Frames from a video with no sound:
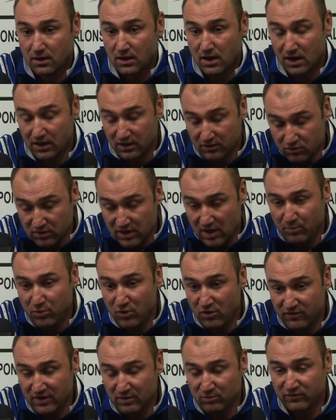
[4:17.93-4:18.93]
Ale druga
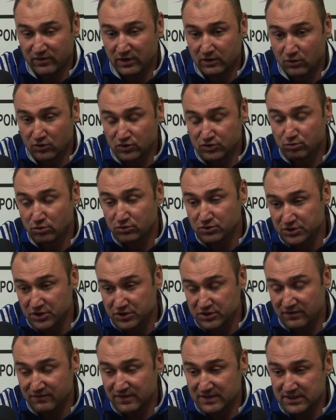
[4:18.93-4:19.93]
połowa, mówię, no już było
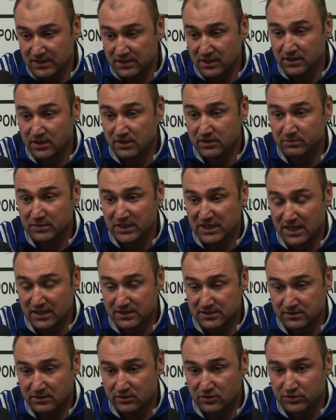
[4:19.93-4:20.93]
troszeczkę więcej
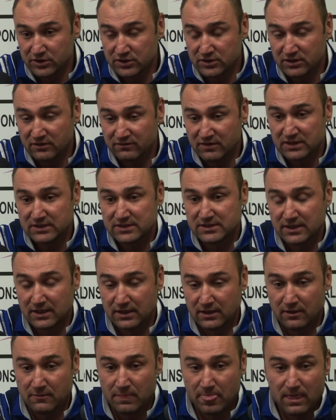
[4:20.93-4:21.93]
determinacji, troszeczkę
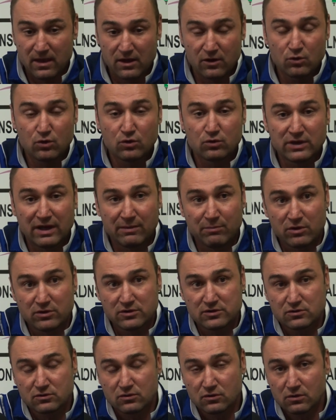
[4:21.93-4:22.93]
więcej ruchu na
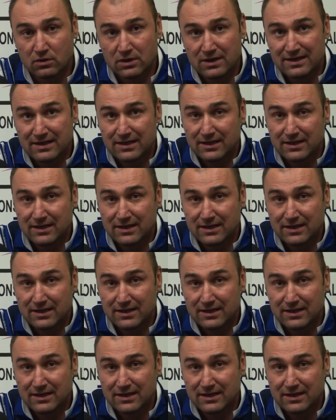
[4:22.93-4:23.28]
boisku.